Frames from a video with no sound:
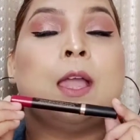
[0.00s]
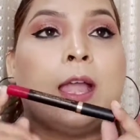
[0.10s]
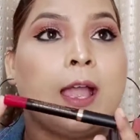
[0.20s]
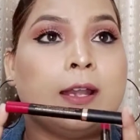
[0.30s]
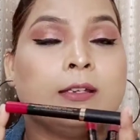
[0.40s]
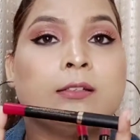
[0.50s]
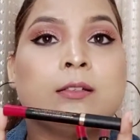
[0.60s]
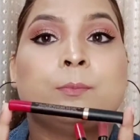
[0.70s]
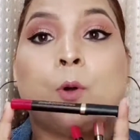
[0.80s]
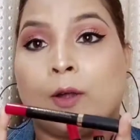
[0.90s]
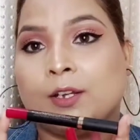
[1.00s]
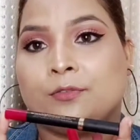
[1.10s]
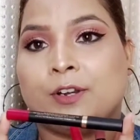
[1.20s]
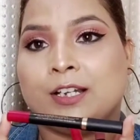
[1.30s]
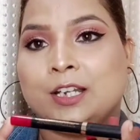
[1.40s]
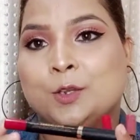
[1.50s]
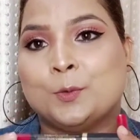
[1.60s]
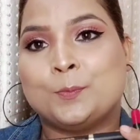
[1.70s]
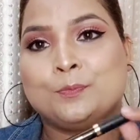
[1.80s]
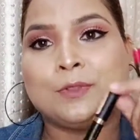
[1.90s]
एंड पॉकेट फ्रेंडली
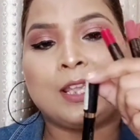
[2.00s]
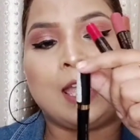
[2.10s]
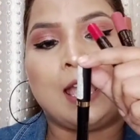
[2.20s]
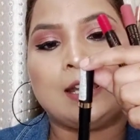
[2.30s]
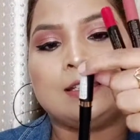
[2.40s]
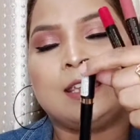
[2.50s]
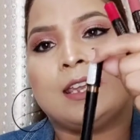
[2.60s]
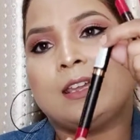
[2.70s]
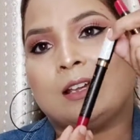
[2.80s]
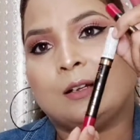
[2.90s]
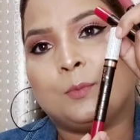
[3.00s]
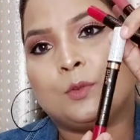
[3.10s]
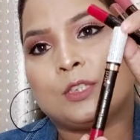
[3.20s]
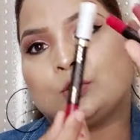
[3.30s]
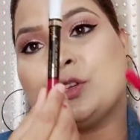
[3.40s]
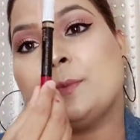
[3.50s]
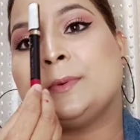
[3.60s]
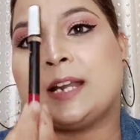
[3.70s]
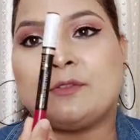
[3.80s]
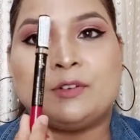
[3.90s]
हो एंड ये बोल सकते हो
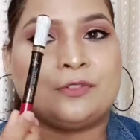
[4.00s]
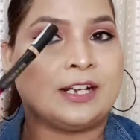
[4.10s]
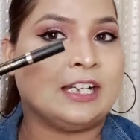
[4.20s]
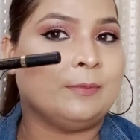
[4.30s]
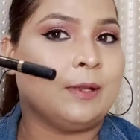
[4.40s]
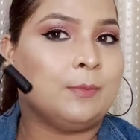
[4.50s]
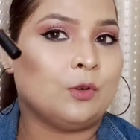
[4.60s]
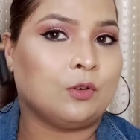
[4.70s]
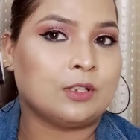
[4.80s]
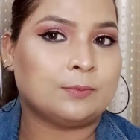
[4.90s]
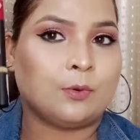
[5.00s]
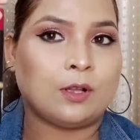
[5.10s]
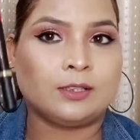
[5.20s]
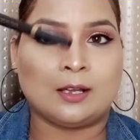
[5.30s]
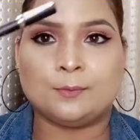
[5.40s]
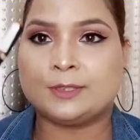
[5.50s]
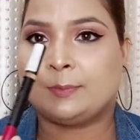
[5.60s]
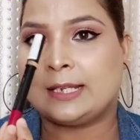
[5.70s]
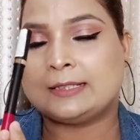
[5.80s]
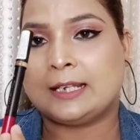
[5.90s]
आप ट्रैवल फ्रेंडली भी है बिकॉज बहुत कम
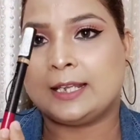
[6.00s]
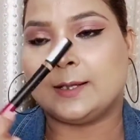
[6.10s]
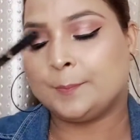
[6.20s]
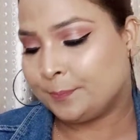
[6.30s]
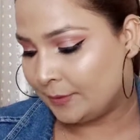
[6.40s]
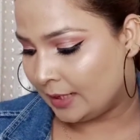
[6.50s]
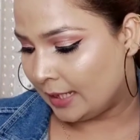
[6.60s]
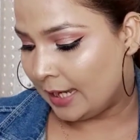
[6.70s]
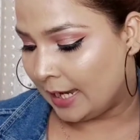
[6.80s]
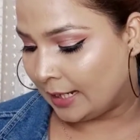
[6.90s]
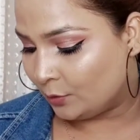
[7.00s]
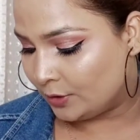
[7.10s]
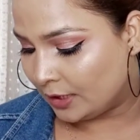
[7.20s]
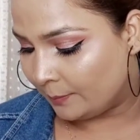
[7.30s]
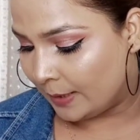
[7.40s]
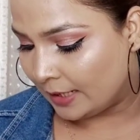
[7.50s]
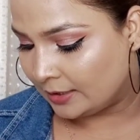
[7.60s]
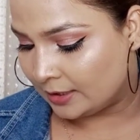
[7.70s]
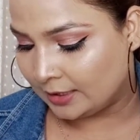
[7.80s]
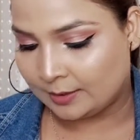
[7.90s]
स्पेस लेगा एंड उसके बाद
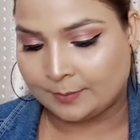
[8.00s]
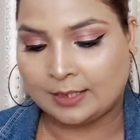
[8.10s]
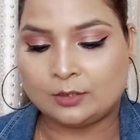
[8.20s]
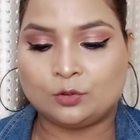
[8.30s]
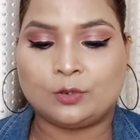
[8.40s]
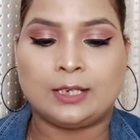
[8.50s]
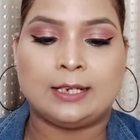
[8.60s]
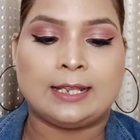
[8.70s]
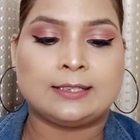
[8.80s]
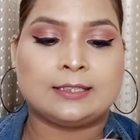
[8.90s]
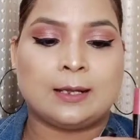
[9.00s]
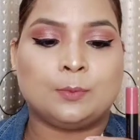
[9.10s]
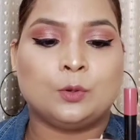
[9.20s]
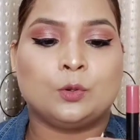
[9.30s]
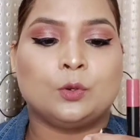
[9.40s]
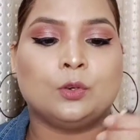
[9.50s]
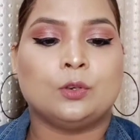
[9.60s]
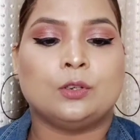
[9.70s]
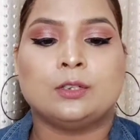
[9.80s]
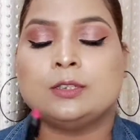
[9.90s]
चलिए मैं जो है नेक्स्ट आप लोग को
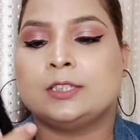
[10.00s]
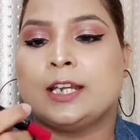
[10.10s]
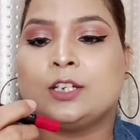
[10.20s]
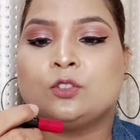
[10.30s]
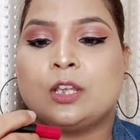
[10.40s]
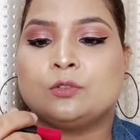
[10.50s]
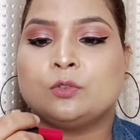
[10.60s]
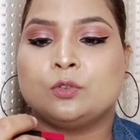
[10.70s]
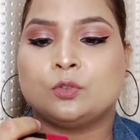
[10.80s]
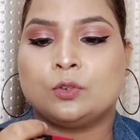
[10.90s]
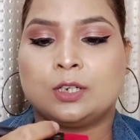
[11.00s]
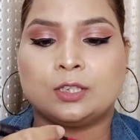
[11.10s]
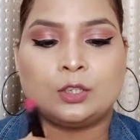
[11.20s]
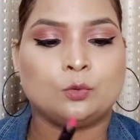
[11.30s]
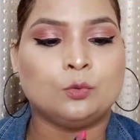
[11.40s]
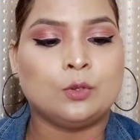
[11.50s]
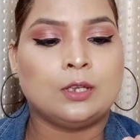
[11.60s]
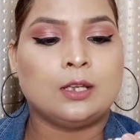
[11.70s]
शेड जो है उसको शो करती हूँ